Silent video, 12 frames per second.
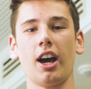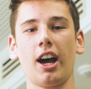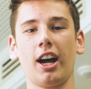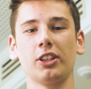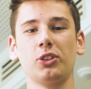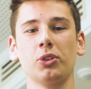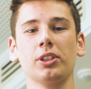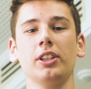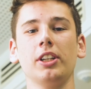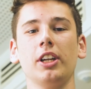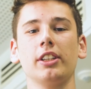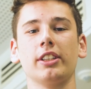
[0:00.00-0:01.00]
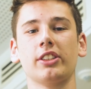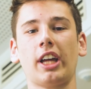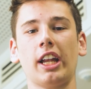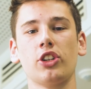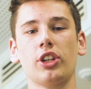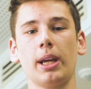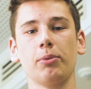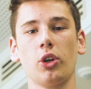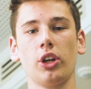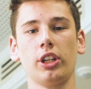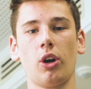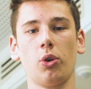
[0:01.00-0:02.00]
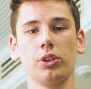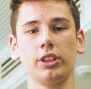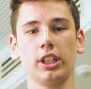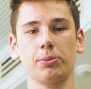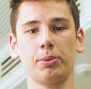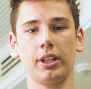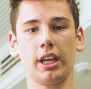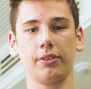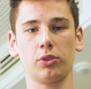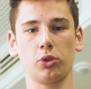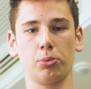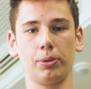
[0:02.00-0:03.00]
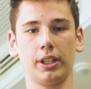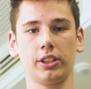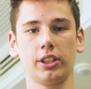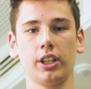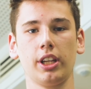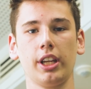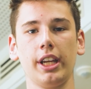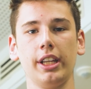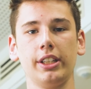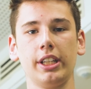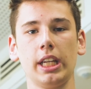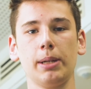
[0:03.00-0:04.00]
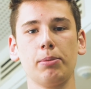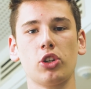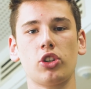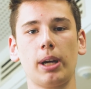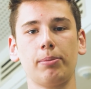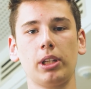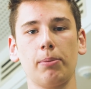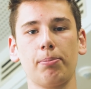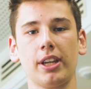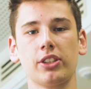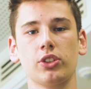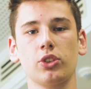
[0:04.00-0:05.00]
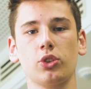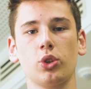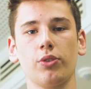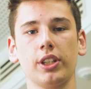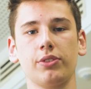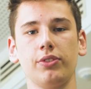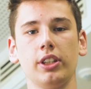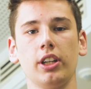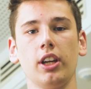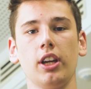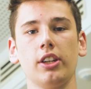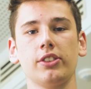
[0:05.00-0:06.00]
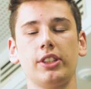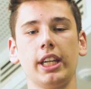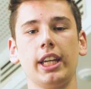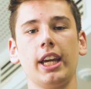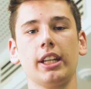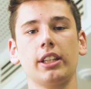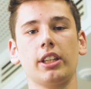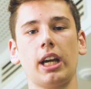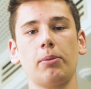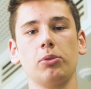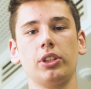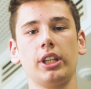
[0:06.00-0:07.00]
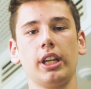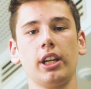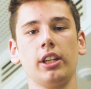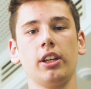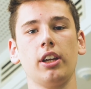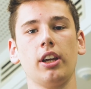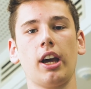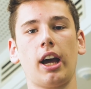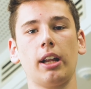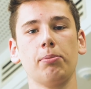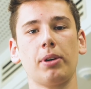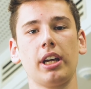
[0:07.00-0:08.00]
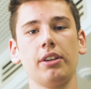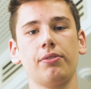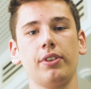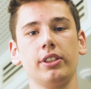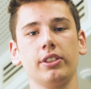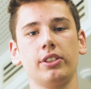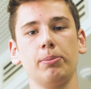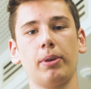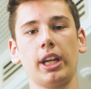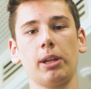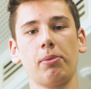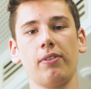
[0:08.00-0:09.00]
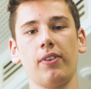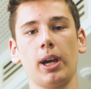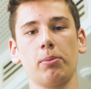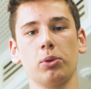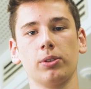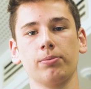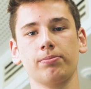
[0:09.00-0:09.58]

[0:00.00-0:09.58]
Achtung, das Anschreiben gehört auch in das PDF-Dokument. In der E-Mail schreibt ihr am besten sowas wie Sehr geehrte Damen und Herren, anbei finden Sie meine Bewerbung.